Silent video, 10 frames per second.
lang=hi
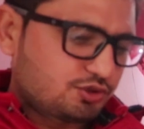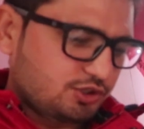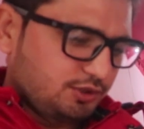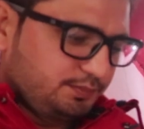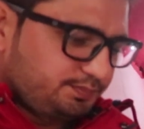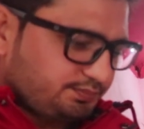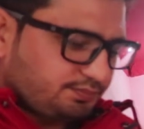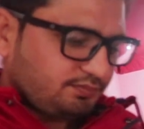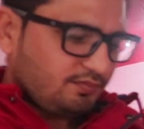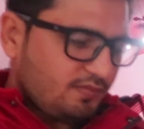चलो
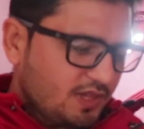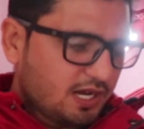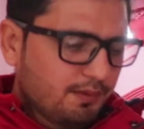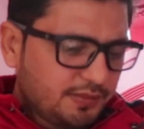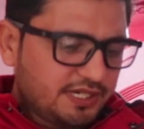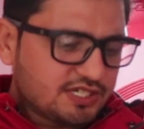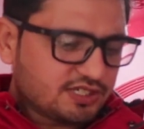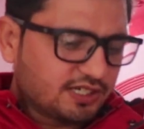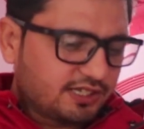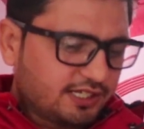हम भी
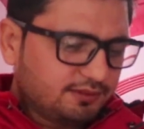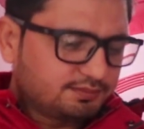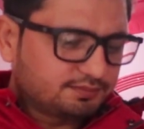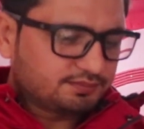टेस्ट करते हैं